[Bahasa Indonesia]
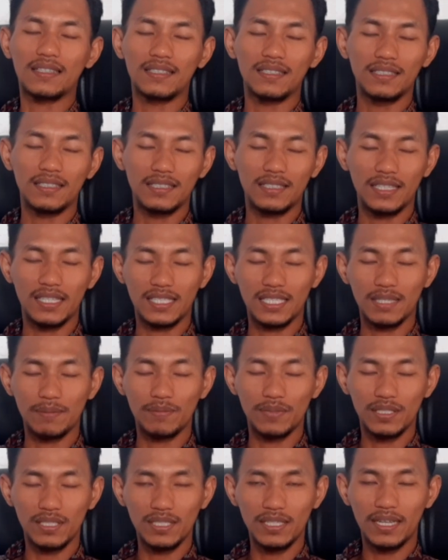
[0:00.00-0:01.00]
di
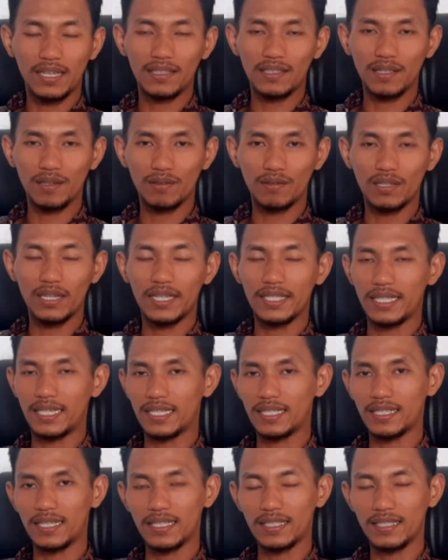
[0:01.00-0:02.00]
deskripsi atau layar
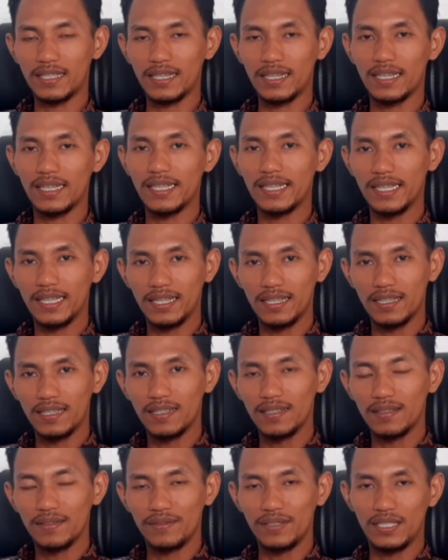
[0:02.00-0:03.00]
kaca
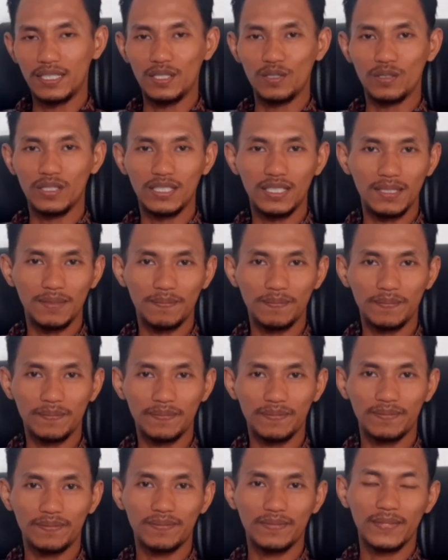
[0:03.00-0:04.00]
video ini.
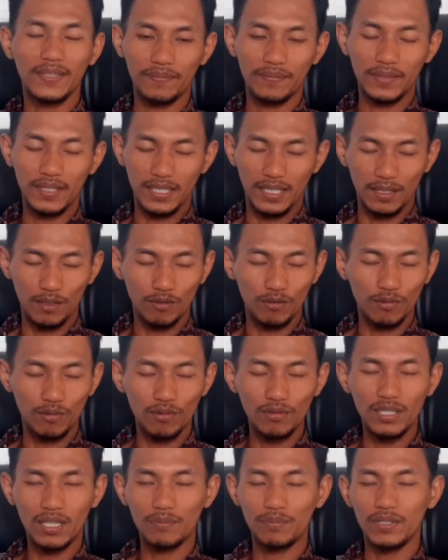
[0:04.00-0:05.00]
Itu
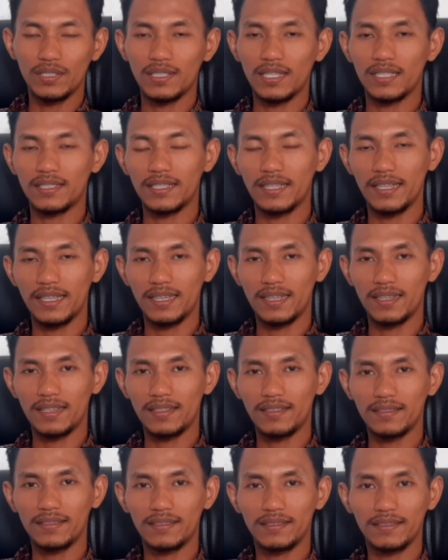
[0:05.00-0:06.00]
dulu yang bisa saya
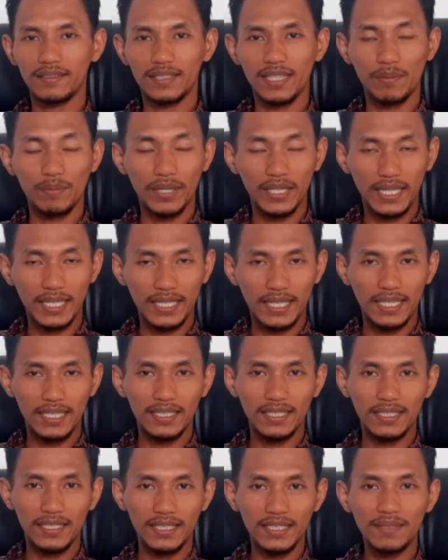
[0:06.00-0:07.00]
sampaikan kali
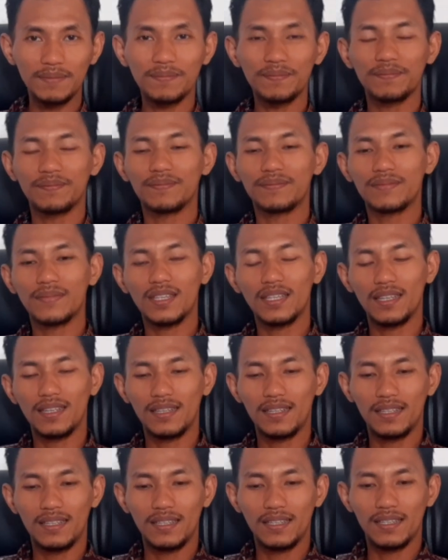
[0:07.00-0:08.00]
ini.
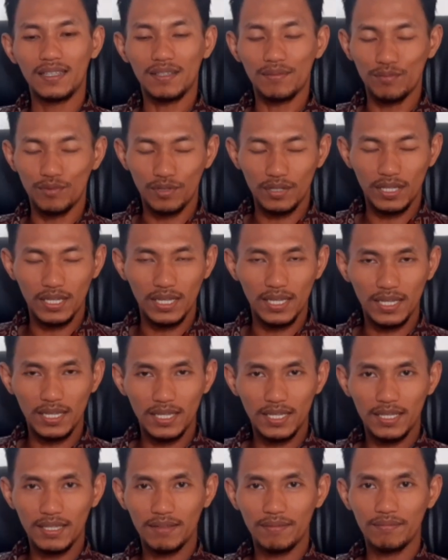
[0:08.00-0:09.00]

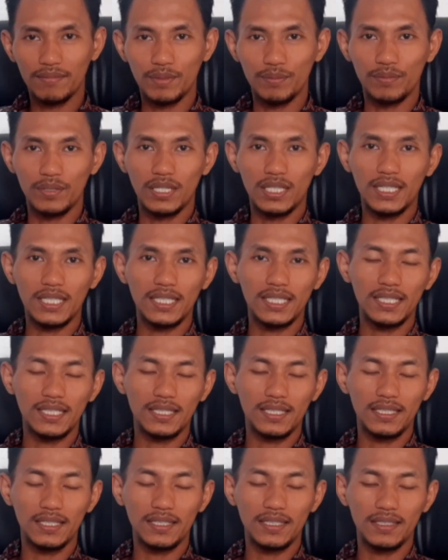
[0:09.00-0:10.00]
Semoga
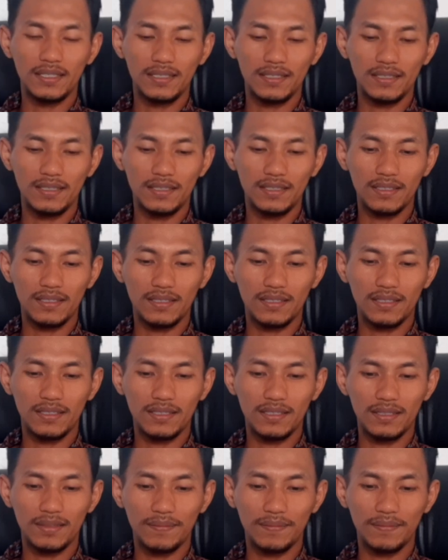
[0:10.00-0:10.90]
memberi uh,